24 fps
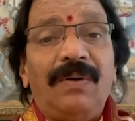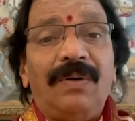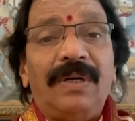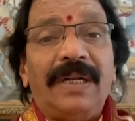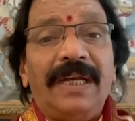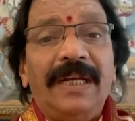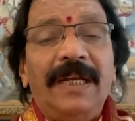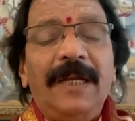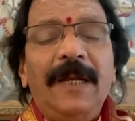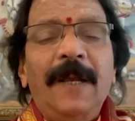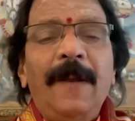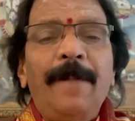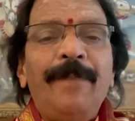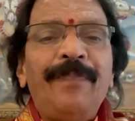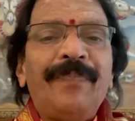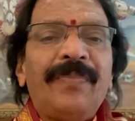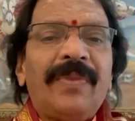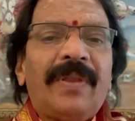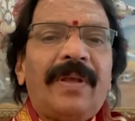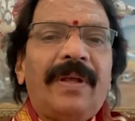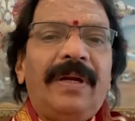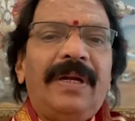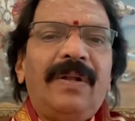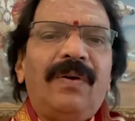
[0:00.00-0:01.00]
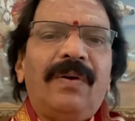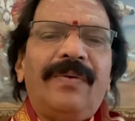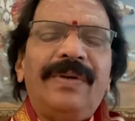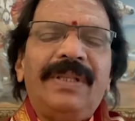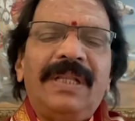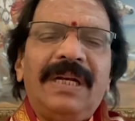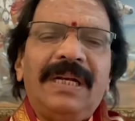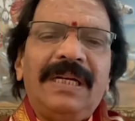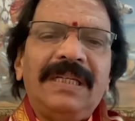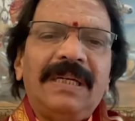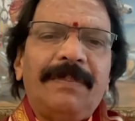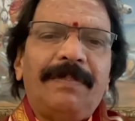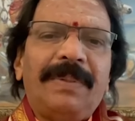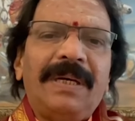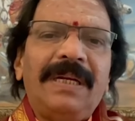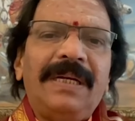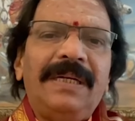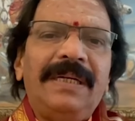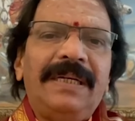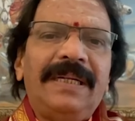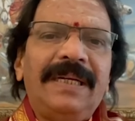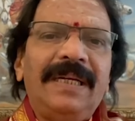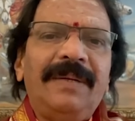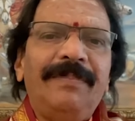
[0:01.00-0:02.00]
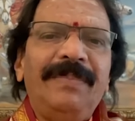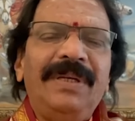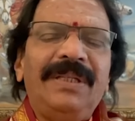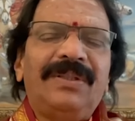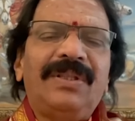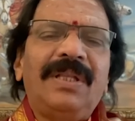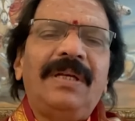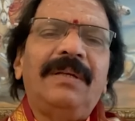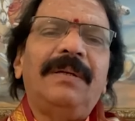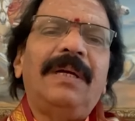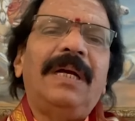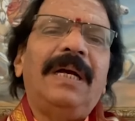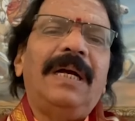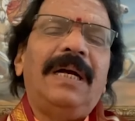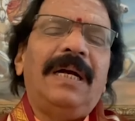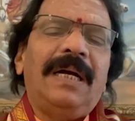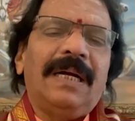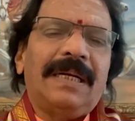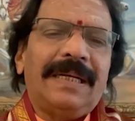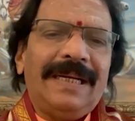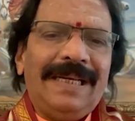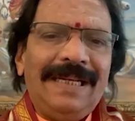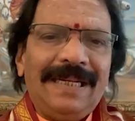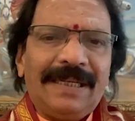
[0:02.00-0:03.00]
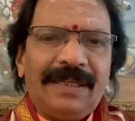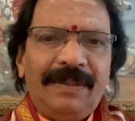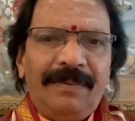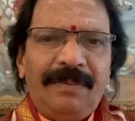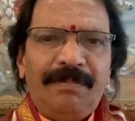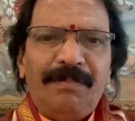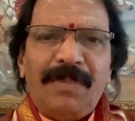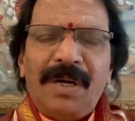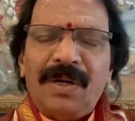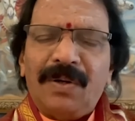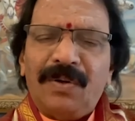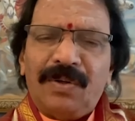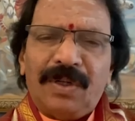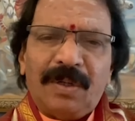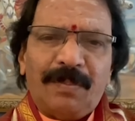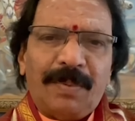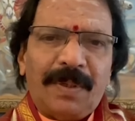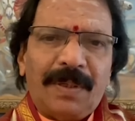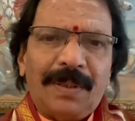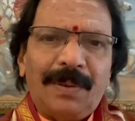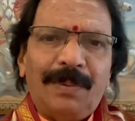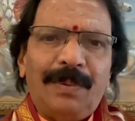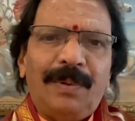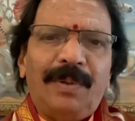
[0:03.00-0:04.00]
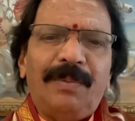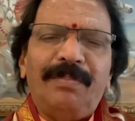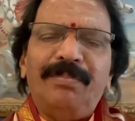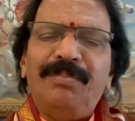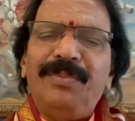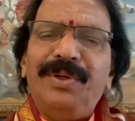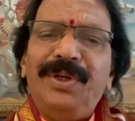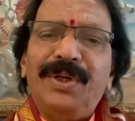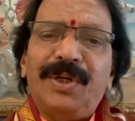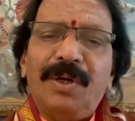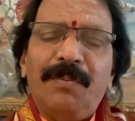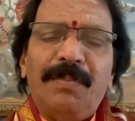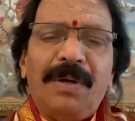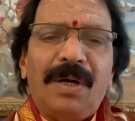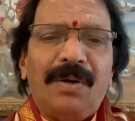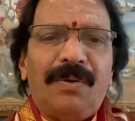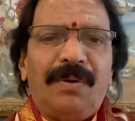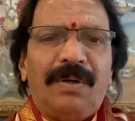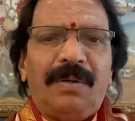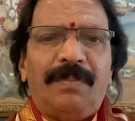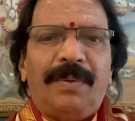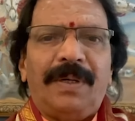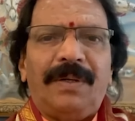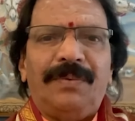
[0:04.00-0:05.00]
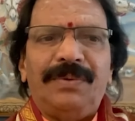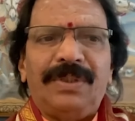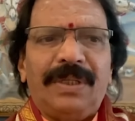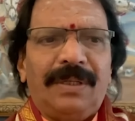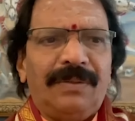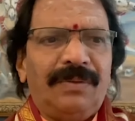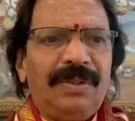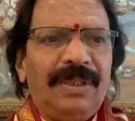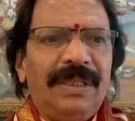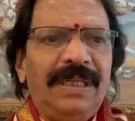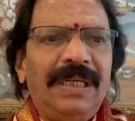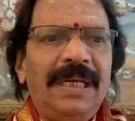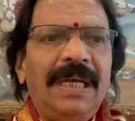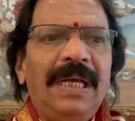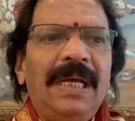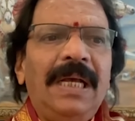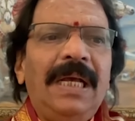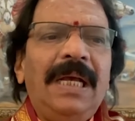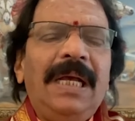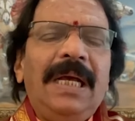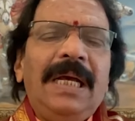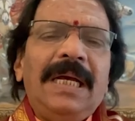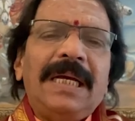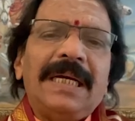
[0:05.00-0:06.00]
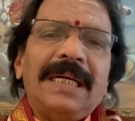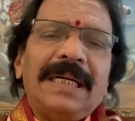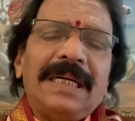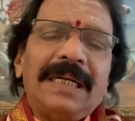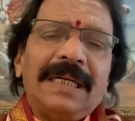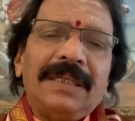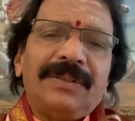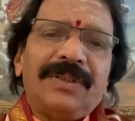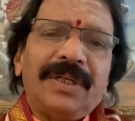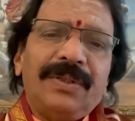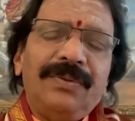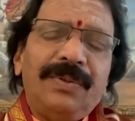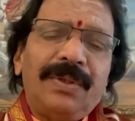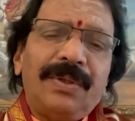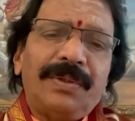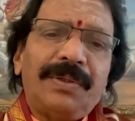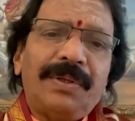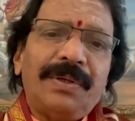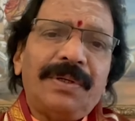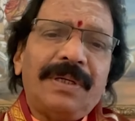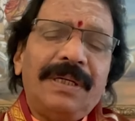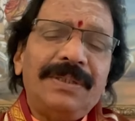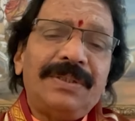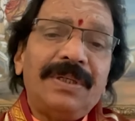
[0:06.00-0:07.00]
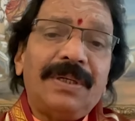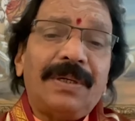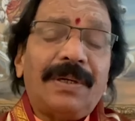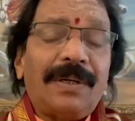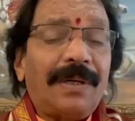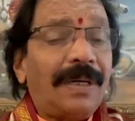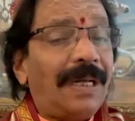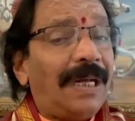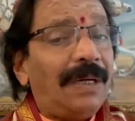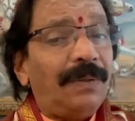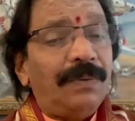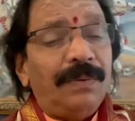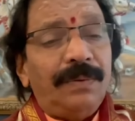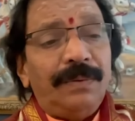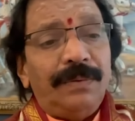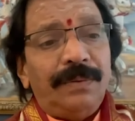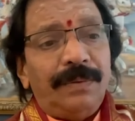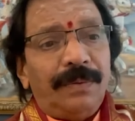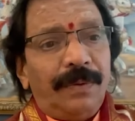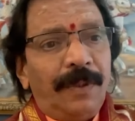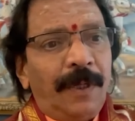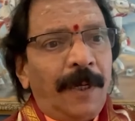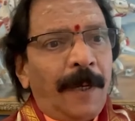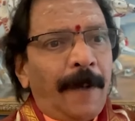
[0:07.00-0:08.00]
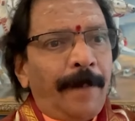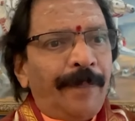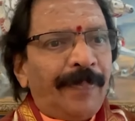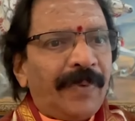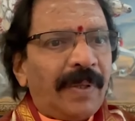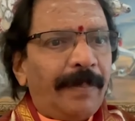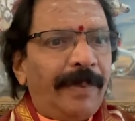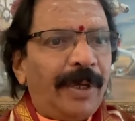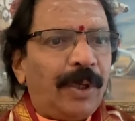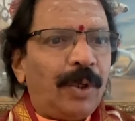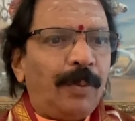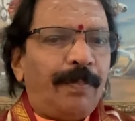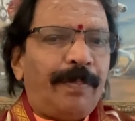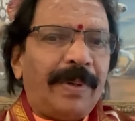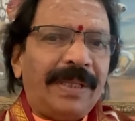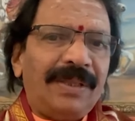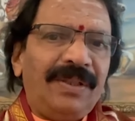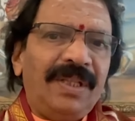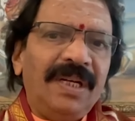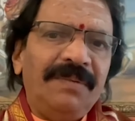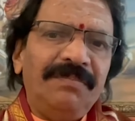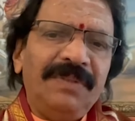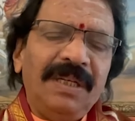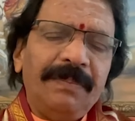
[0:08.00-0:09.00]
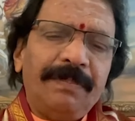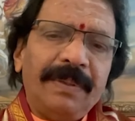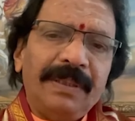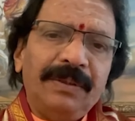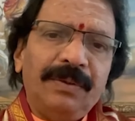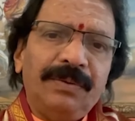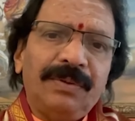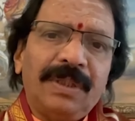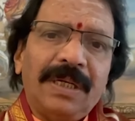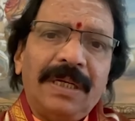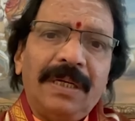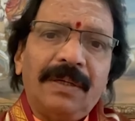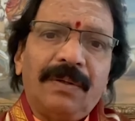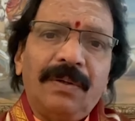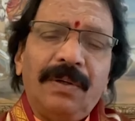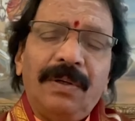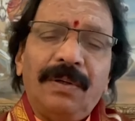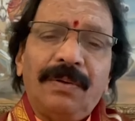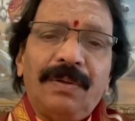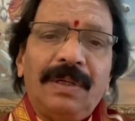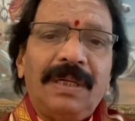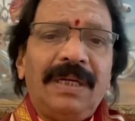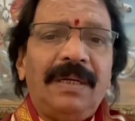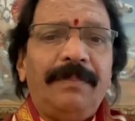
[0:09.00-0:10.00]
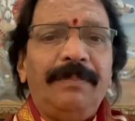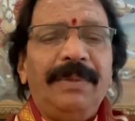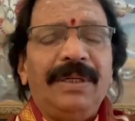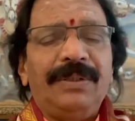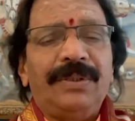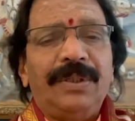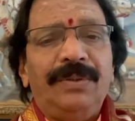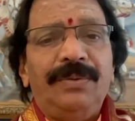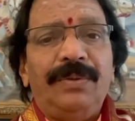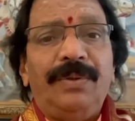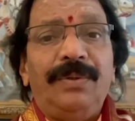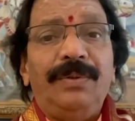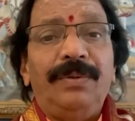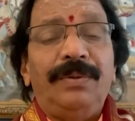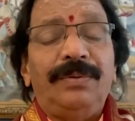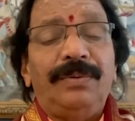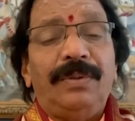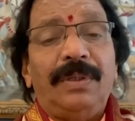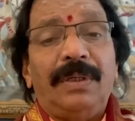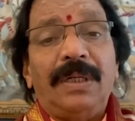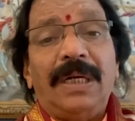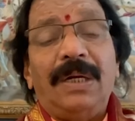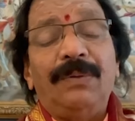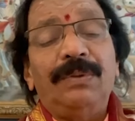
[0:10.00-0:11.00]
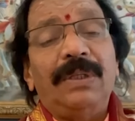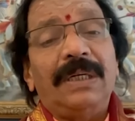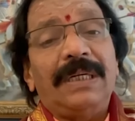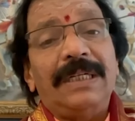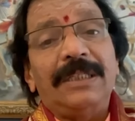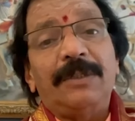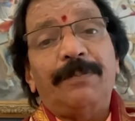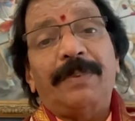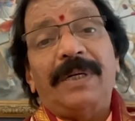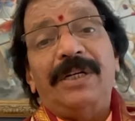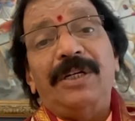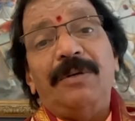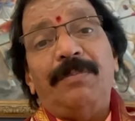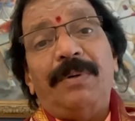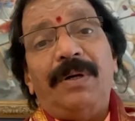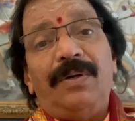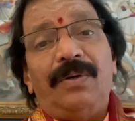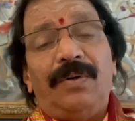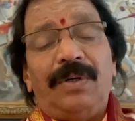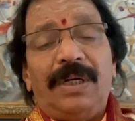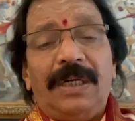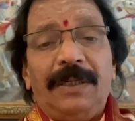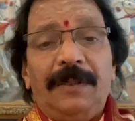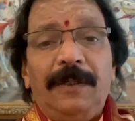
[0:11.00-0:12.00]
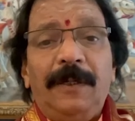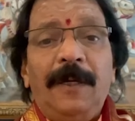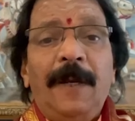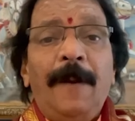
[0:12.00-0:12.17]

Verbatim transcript: ఉంటాయి అంటే ఒక విధంగా చెప్పాలంటే మీ అక్కాయిలకి బాగుండకపోవడం మీకు బాగుండకపోవడం జరుగుతుంది చంద్రుడితో కలిసిన రాహు మీకు పద్దెనిమిది పదవ తారీఖులో కూడా మీకు చంద్రుడు రాహుగా కలిసి పన్నెండో భావంలో ఉన్నాడు